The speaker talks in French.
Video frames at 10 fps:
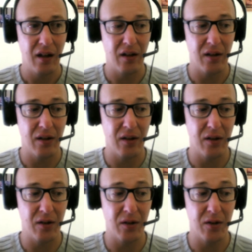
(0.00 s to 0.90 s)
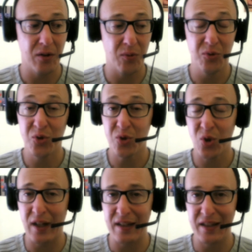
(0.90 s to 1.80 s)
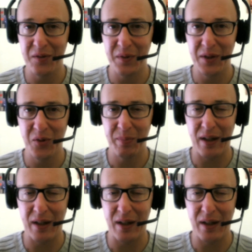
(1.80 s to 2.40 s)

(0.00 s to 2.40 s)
Euh, l'autre jour, je regardais une vidéo